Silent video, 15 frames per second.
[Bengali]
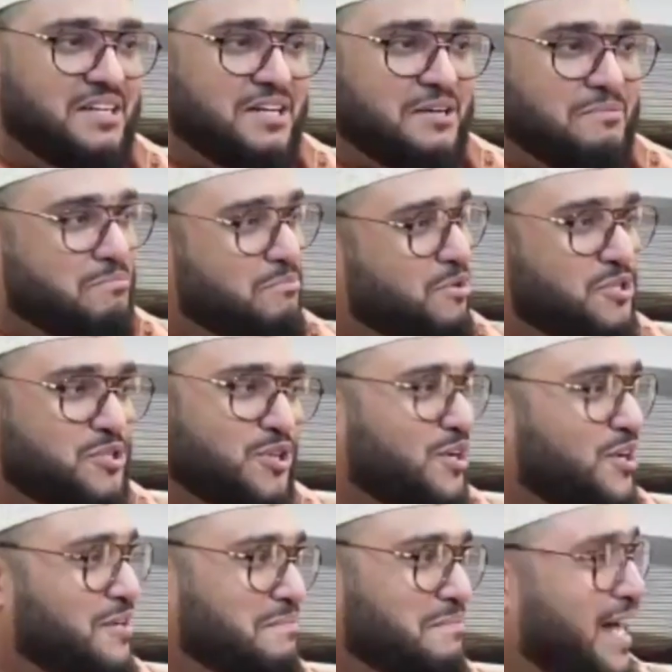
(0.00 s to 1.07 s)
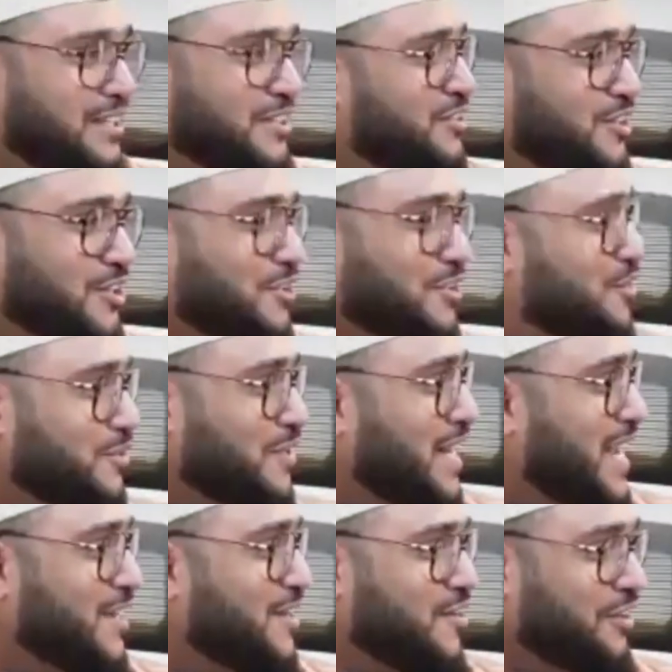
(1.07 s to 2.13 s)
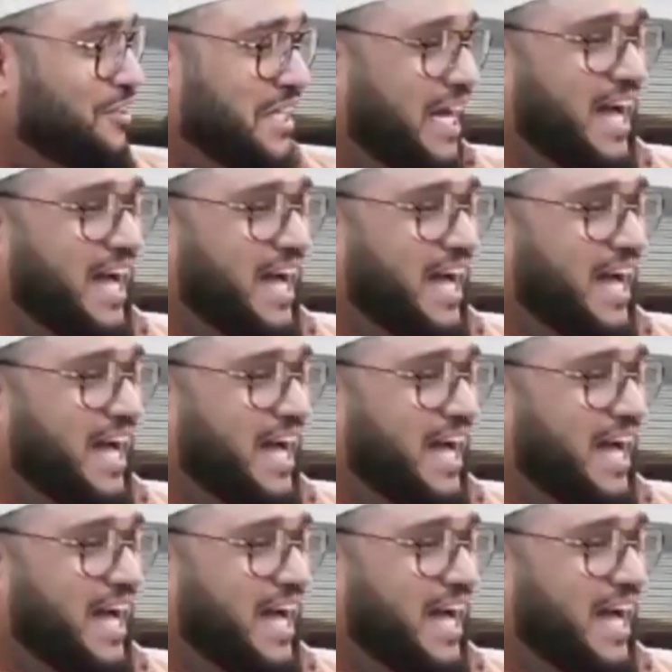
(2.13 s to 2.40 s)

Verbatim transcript: মুসলমান তো দূরের কথা